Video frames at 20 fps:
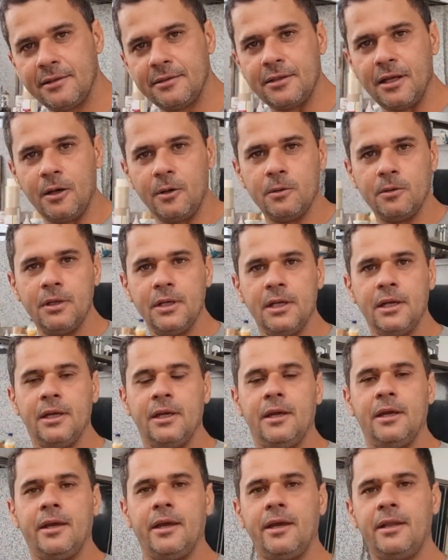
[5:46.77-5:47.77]
Então,
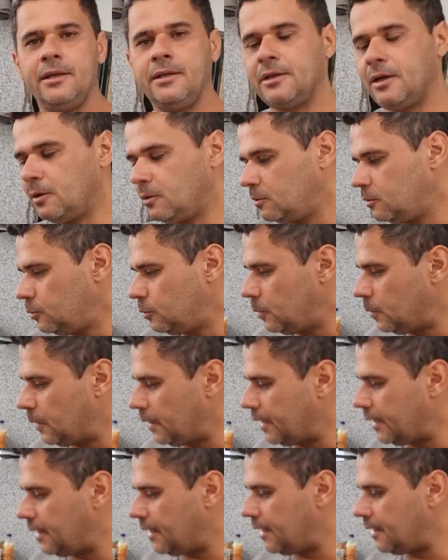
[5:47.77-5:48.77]
ele não,
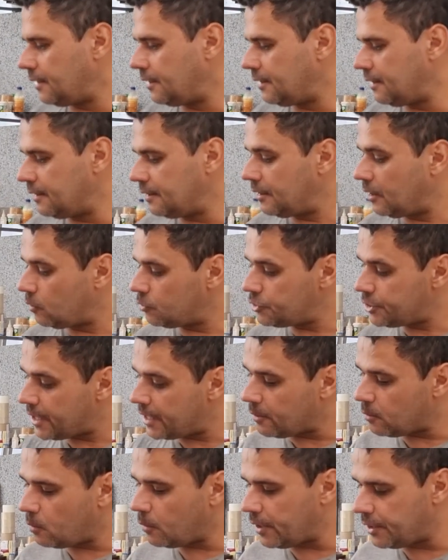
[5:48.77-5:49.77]
ele não
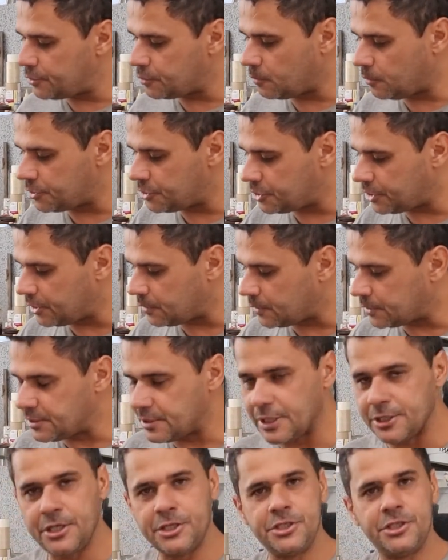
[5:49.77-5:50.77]
gera corrente contínua.
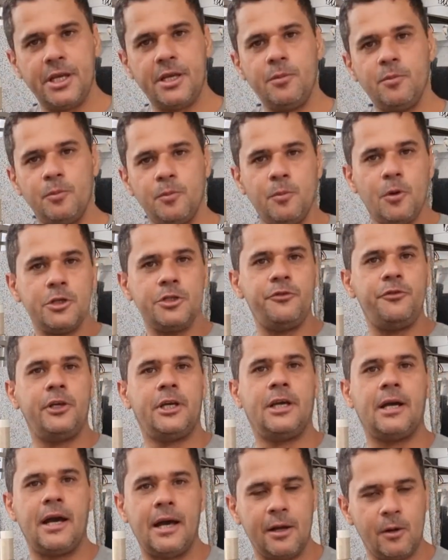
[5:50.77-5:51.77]
A gente tem que
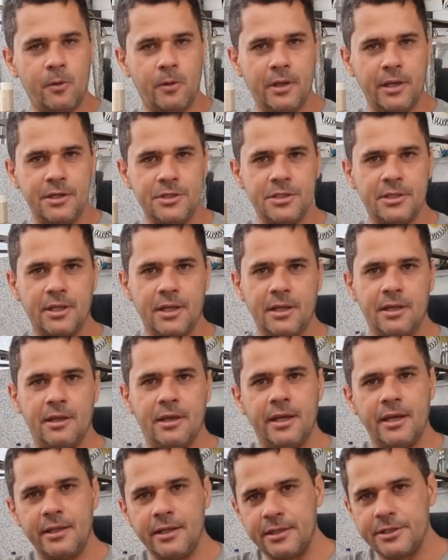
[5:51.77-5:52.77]
modificar a corrente dele,
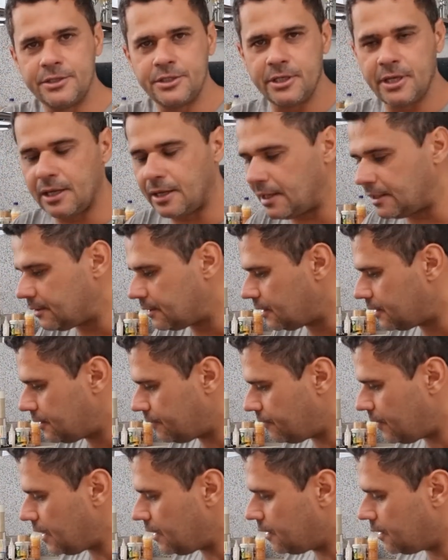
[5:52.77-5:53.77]
a energia elétrica
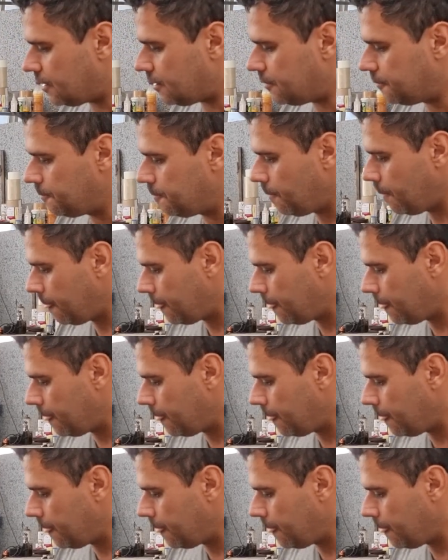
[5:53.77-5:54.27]
que vem dele.